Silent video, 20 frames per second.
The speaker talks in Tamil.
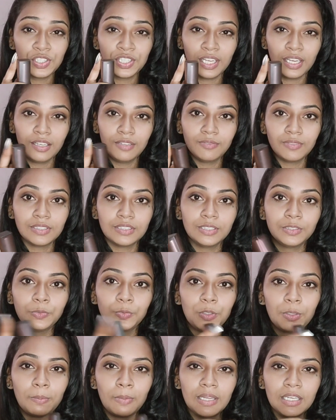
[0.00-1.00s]
ஷேட் வந்து
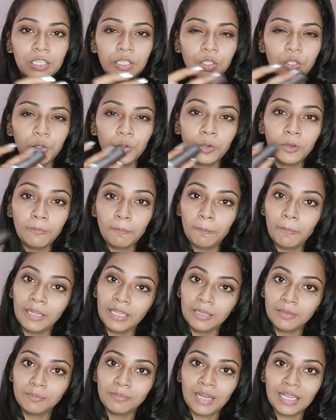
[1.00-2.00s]
ஒரு மாதிரி நியூட்
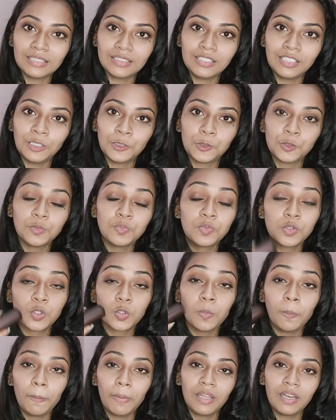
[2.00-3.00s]
பிங்க் மாதிரி இருக்கும்
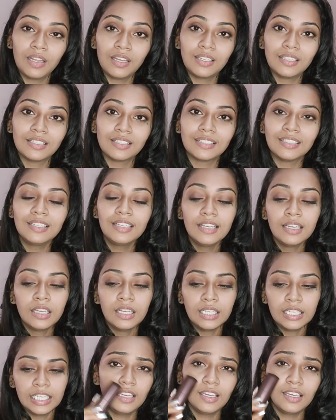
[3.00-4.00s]
சூப்பராக
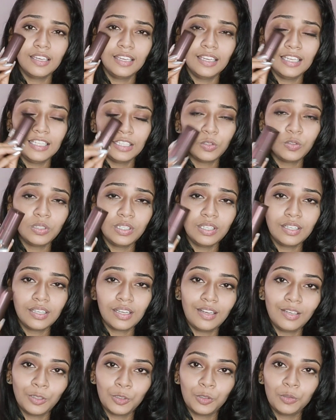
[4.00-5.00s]
இருக்குது இதோட
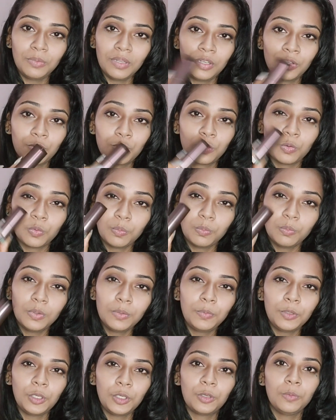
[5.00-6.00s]
கலரும் எனக்கு
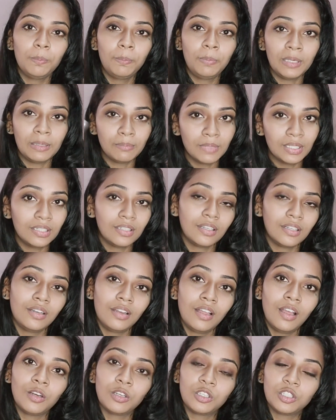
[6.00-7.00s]
ரொம்ப பிடிக்கும் பிக்மெண்ட்
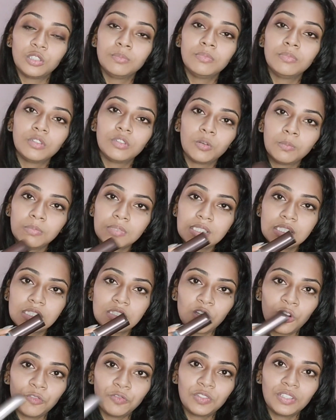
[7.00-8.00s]
நல்லாயிருக்கும் ரொம்ப
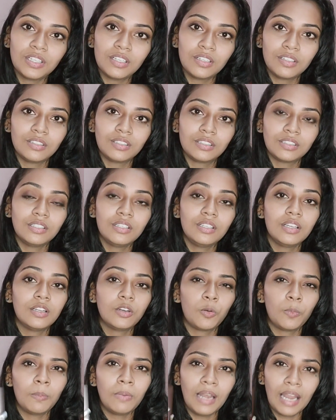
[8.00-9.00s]
சாஃப்டாக
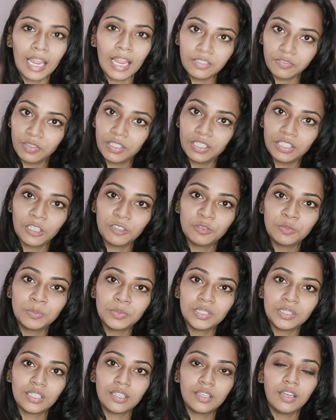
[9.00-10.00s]
இருக்குது ரொம்ப லைட்
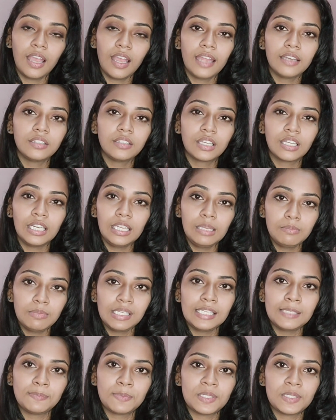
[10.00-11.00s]
வெயிட்டாகவும் இருக்குது அண்ட்
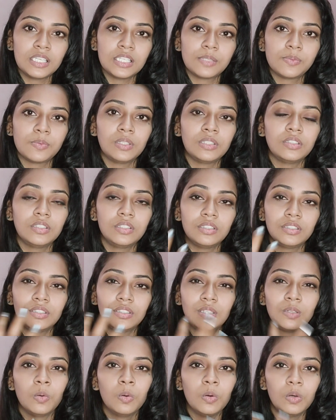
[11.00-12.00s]
க்ரீமி லிப்ஸ்டிக்ஸ் வந்து
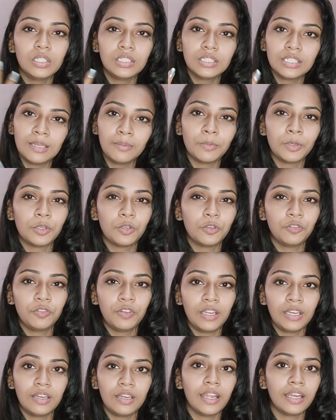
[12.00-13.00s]
இந்த ஓரத்தில் மட்டும்
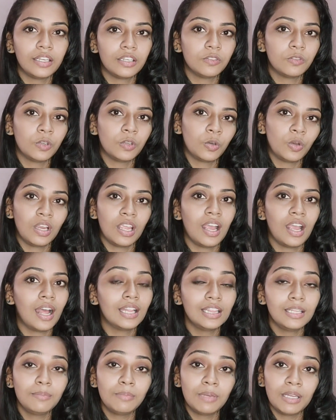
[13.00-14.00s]
ஃபேட் ஆகிட்டு வரும் இல்லையா
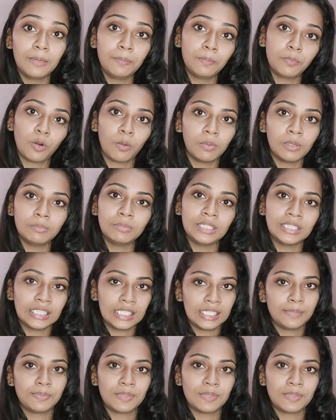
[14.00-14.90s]
அந்த மாதிரி ப்ராப்ளம் இந்த